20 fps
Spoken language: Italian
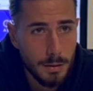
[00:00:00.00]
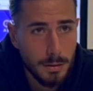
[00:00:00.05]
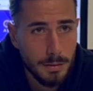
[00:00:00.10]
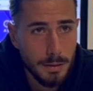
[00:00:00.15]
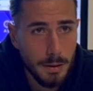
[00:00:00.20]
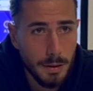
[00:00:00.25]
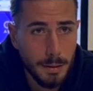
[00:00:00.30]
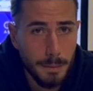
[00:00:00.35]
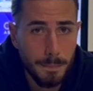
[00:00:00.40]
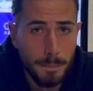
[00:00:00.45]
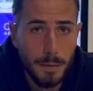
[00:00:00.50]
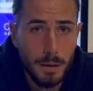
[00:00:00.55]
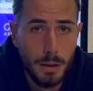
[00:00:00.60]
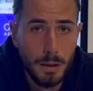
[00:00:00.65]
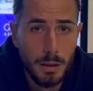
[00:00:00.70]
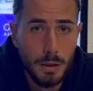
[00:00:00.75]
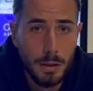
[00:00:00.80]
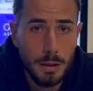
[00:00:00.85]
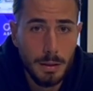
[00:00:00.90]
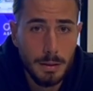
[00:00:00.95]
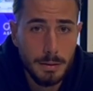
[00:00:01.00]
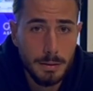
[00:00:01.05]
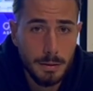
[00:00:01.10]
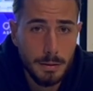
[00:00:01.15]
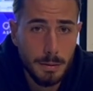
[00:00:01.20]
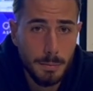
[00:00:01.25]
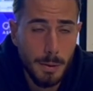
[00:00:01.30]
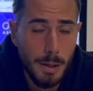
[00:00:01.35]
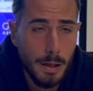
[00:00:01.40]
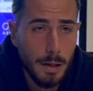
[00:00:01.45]
Sì, in
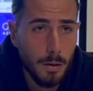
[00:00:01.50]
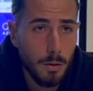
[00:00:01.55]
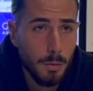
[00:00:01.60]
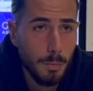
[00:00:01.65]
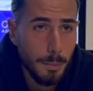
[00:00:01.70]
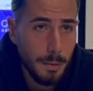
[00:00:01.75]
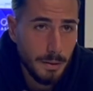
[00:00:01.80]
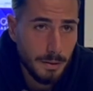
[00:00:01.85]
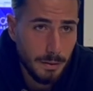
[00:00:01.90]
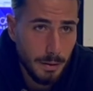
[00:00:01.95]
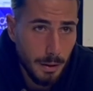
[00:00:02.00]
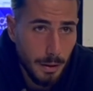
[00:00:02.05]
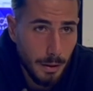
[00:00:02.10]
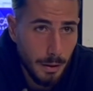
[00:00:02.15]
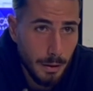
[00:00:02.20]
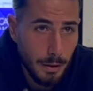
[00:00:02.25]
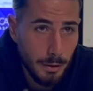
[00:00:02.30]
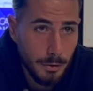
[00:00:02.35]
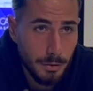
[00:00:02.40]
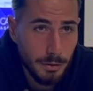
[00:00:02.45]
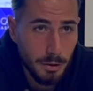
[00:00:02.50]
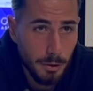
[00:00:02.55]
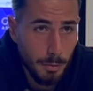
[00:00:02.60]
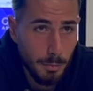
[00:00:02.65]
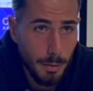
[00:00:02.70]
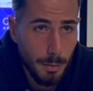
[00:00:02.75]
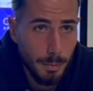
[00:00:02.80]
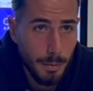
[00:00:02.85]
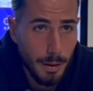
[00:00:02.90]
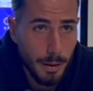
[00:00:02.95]
settimana col mister eh, ci siamo
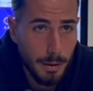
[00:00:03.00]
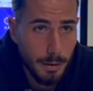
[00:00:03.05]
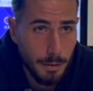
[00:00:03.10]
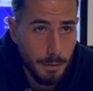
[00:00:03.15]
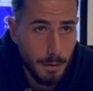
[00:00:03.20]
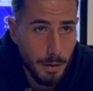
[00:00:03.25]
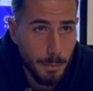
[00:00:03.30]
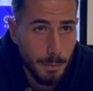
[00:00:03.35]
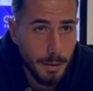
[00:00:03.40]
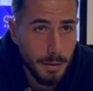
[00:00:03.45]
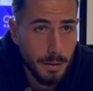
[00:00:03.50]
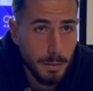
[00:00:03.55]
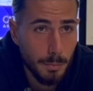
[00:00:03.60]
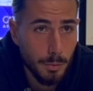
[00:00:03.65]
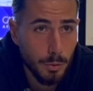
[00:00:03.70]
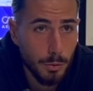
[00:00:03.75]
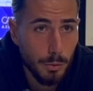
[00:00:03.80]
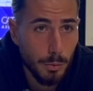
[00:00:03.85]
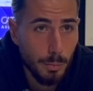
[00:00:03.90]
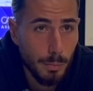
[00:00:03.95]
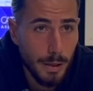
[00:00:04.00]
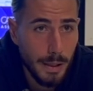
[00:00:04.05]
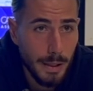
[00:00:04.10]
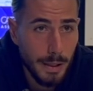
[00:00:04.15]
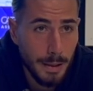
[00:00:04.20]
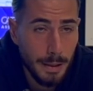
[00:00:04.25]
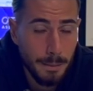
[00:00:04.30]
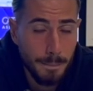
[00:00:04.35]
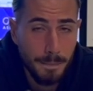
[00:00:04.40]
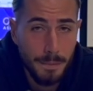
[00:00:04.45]
preparati veramente molto
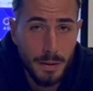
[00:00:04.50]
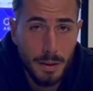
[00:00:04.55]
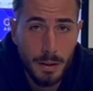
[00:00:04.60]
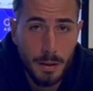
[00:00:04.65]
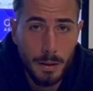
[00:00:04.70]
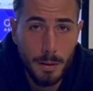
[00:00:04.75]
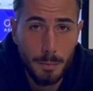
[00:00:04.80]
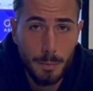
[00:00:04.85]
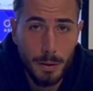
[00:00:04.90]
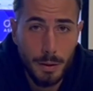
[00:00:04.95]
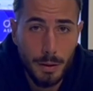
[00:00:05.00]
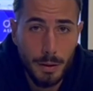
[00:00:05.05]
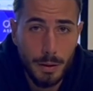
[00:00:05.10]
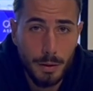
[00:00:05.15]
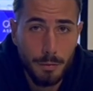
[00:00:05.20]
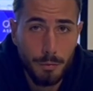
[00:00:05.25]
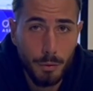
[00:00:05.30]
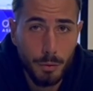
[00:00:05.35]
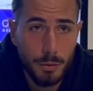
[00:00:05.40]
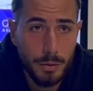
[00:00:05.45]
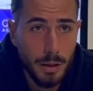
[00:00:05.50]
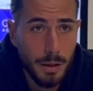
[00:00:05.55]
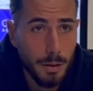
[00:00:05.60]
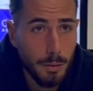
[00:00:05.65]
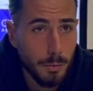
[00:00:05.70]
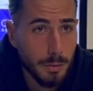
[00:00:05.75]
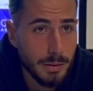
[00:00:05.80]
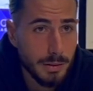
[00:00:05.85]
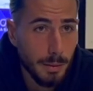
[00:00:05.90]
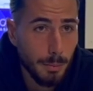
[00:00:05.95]
bene per affrontare
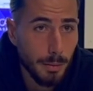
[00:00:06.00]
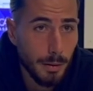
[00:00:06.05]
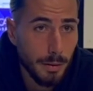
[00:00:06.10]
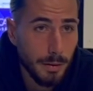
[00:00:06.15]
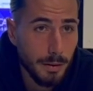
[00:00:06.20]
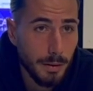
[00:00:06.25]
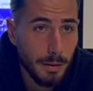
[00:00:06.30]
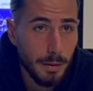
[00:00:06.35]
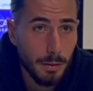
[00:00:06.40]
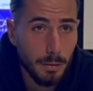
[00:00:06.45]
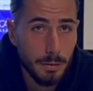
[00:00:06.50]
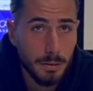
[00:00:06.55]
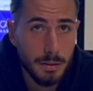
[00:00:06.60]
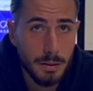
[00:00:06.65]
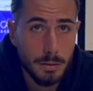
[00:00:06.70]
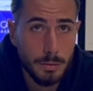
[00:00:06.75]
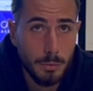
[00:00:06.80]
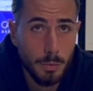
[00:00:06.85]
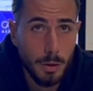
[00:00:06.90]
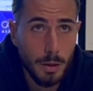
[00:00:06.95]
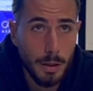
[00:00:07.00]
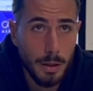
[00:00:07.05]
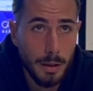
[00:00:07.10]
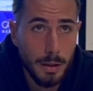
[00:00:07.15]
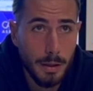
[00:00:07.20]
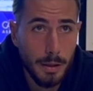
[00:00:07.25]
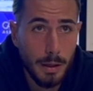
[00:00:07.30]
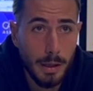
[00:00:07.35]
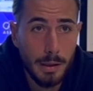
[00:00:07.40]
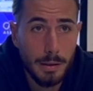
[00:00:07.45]
questa partita, questa squadra
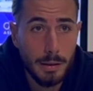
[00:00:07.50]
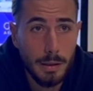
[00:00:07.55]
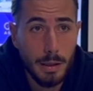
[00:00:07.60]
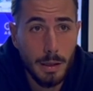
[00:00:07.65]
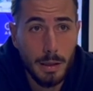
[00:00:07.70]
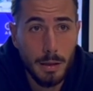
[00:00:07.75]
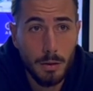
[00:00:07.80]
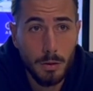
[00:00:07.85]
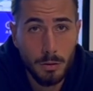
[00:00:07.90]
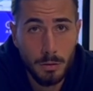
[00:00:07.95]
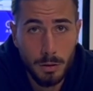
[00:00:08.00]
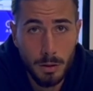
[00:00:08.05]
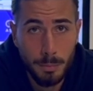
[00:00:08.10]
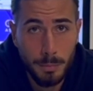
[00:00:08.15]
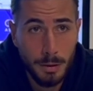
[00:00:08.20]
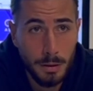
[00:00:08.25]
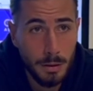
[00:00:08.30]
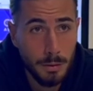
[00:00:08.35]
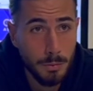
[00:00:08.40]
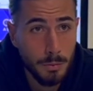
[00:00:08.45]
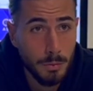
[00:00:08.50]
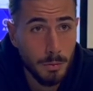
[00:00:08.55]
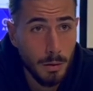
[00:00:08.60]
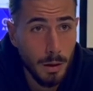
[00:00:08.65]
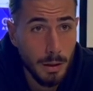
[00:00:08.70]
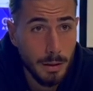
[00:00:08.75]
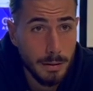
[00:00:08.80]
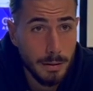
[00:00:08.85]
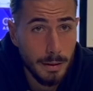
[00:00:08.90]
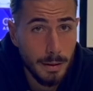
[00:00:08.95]
che ha delle ottime
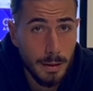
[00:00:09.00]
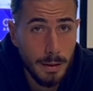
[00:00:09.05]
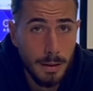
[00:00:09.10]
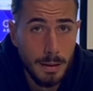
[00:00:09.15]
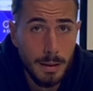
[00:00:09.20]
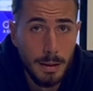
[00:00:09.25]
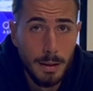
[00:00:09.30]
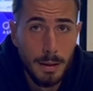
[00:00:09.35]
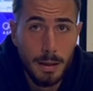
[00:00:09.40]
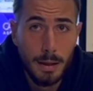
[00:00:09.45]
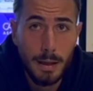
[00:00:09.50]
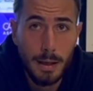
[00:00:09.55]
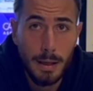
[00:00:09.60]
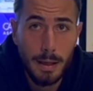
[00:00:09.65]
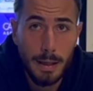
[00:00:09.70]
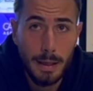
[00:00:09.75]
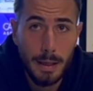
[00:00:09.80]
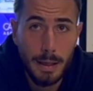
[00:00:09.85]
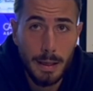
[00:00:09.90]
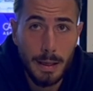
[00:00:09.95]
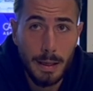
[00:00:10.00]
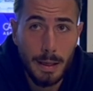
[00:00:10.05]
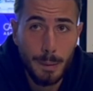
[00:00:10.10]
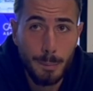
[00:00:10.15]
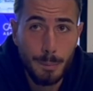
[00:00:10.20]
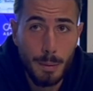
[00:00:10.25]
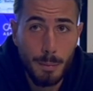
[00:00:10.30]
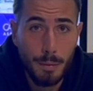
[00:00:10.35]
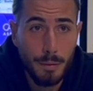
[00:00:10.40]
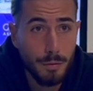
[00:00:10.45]
individualità e
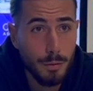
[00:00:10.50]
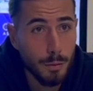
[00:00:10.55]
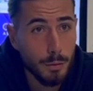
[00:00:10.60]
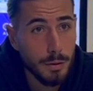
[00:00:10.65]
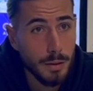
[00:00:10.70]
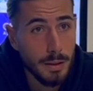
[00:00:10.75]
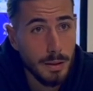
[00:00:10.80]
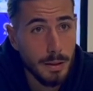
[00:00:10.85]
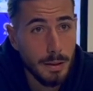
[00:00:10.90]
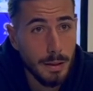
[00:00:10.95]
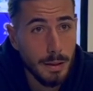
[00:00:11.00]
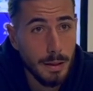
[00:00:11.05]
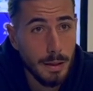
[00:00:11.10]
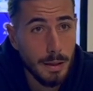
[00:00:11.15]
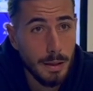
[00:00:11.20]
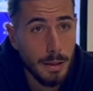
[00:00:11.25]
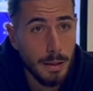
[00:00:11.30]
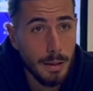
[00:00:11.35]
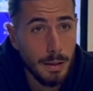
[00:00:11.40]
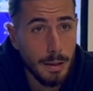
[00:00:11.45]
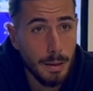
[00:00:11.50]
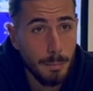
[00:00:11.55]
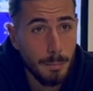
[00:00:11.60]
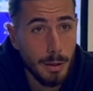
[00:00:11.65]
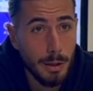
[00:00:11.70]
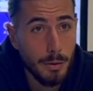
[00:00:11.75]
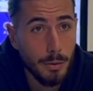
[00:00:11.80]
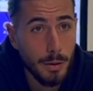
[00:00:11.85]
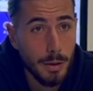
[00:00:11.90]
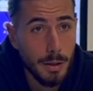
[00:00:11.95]
l'abbiamo affrontata nel, nel
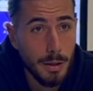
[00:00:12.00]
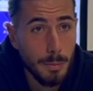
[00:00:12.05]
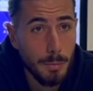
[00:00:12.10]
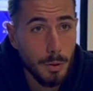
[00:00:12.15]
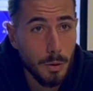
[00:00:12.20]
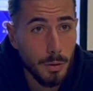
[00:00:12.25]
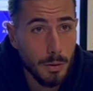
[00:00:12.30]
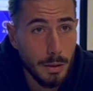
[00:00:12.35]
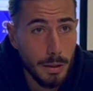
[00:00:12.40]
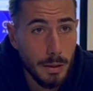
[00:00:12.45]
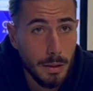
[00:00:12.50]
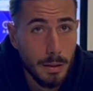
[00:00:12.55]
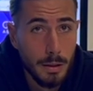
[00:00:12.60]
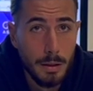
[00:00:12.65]
migliore dei modi.